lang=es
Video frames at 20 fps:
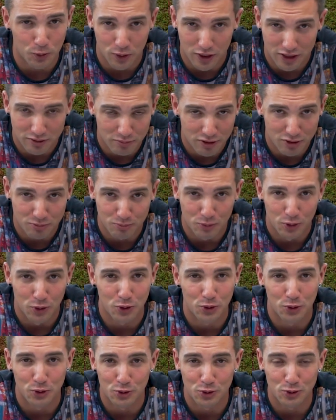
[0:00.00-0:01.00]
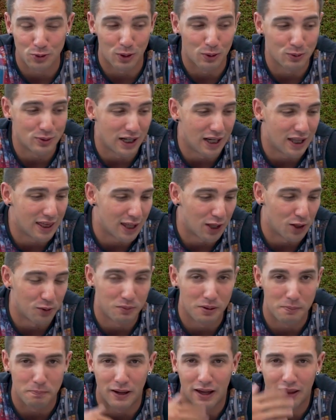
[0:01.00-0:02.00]
todas mis motos, lo ha utilizado
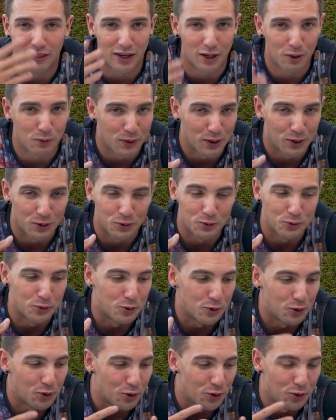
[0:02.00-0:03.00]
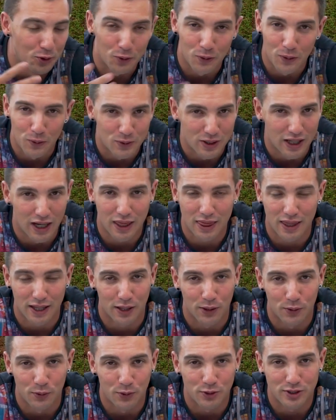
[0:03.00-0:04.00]
mi padre cuando yo no lo he
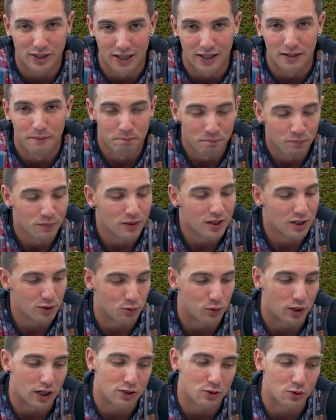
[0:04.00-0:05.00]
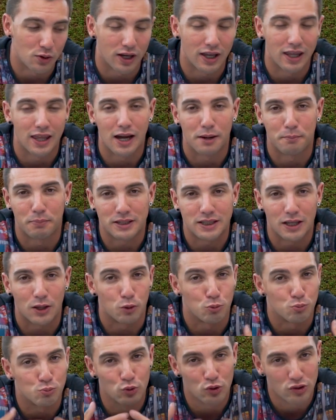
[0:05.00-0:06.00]
utilizado, o sea, es un casco que ya ha
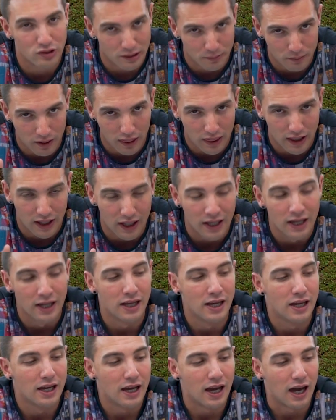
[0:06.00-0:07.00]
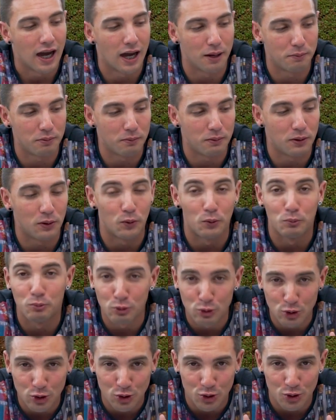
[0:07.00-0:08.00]
pasado mucha vida, ha vivido
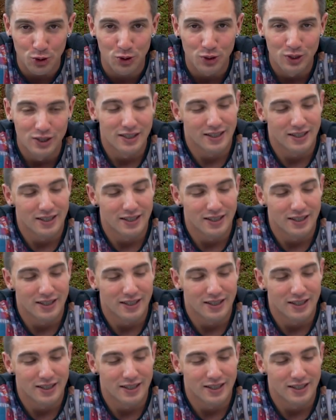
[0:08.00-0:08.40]
mucho